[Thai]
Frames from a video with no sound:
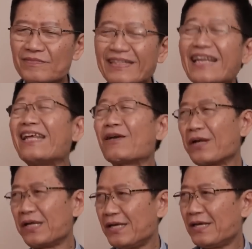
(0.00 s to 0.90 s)
ได้ดีก
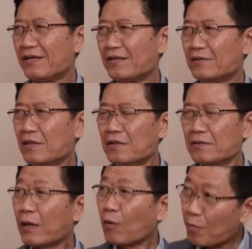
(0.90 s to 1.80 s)
ว่านี้
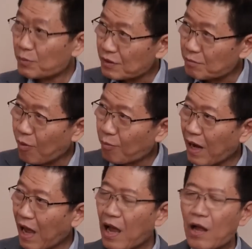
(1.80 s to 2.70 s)
ในความรู้สึกผม
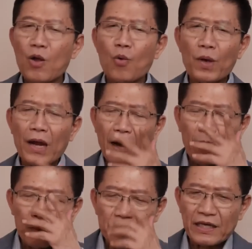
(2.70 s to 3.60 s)
นะเวลา
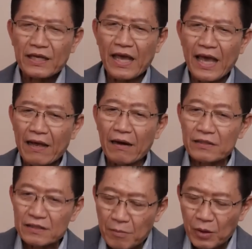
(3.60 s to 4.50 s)
คุณจะแก้รั
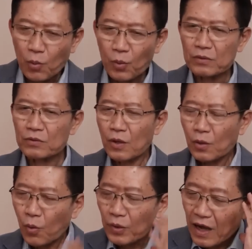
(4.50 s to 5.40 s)
ฐธรรมนูญ
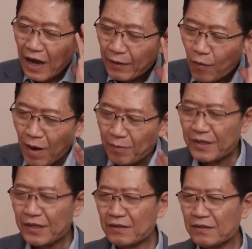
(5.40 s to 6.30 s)
คุณขายความ
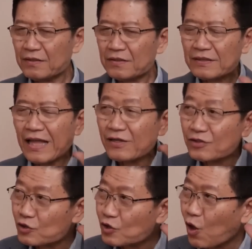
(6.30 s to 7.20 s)
คิด ตั้ง
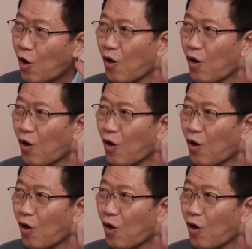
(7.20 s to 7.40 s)
สสร